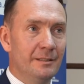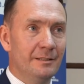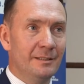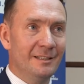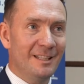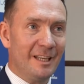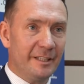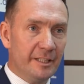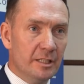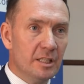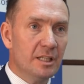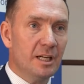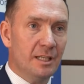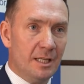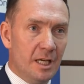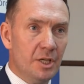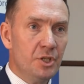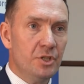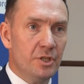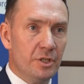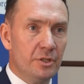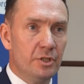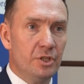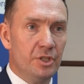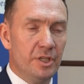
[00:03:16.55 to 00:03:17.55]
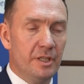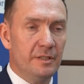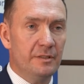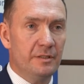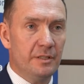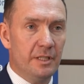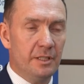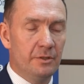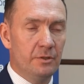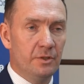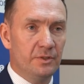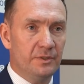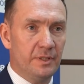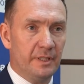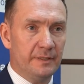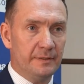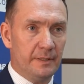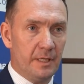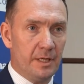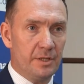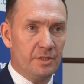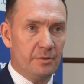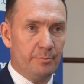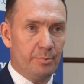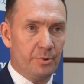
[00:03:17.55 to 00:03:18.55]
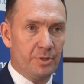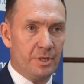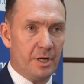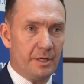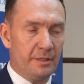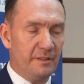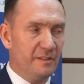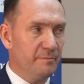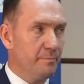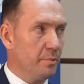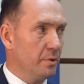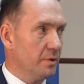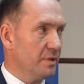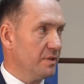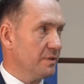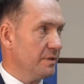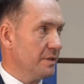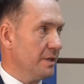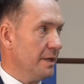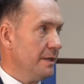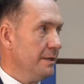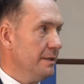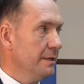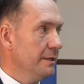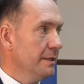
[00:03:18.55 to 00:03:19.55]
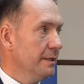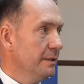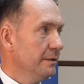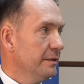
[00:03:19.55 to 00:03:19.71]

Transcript: na kilkanaście tysięcy jednostek Straży Pożarnych w Polsce